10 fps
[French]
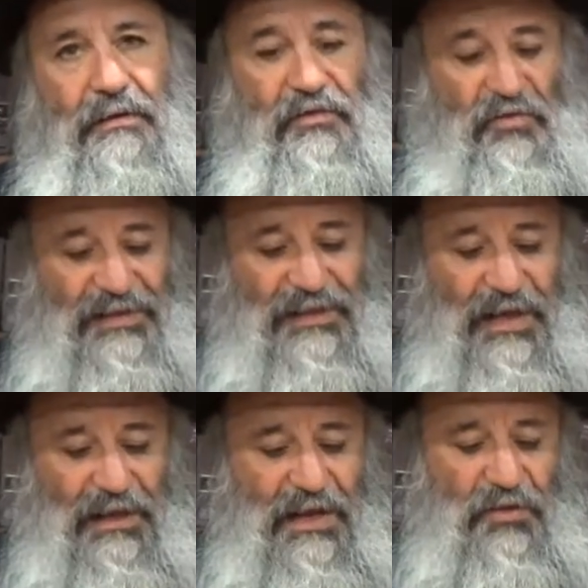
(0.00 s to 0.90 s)
Ce
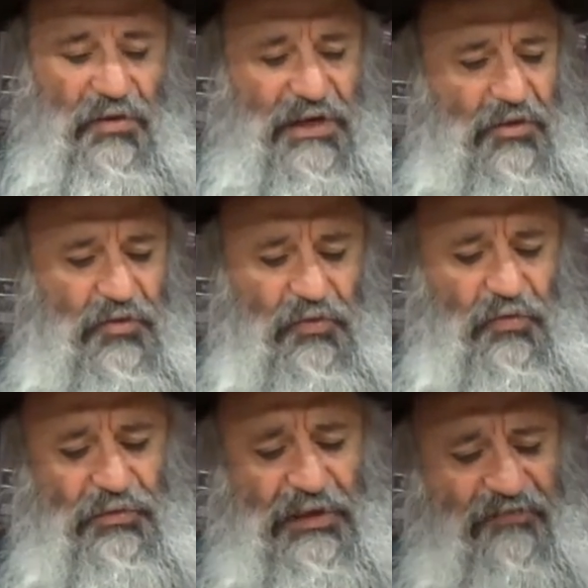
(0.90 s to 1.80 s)
cédère là il donne quelque chose
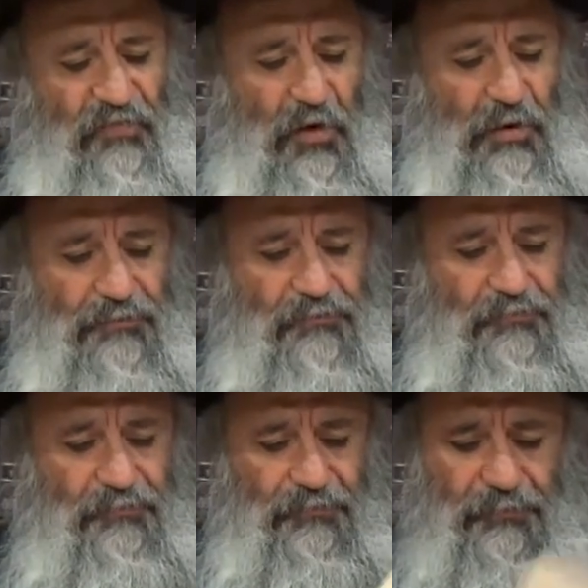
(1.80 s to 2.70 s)
de très fort,
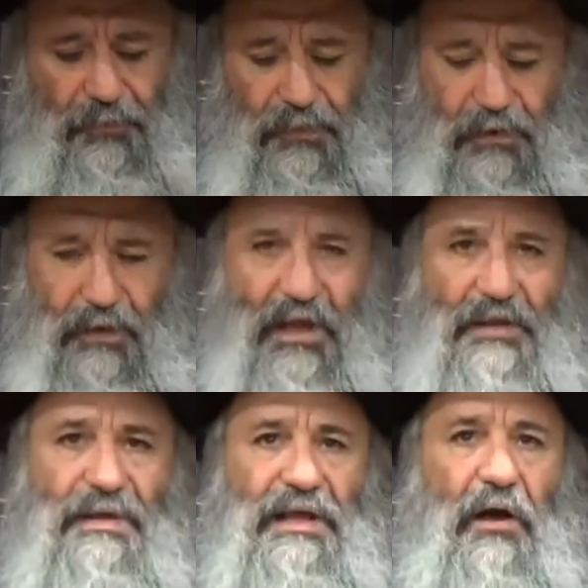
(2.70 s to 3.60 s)

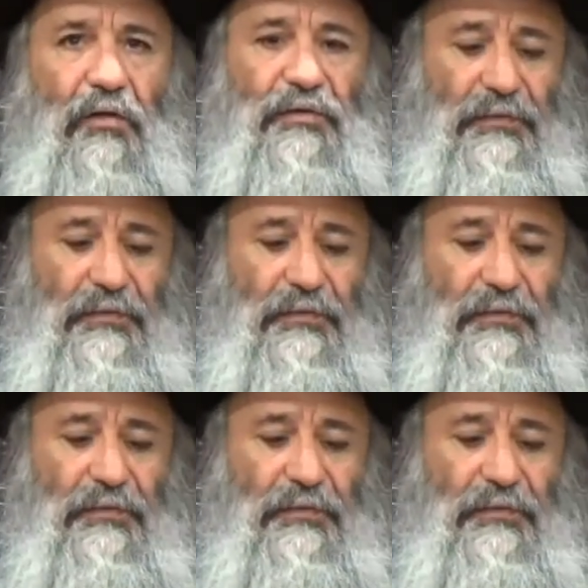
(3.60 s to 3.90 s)
4040.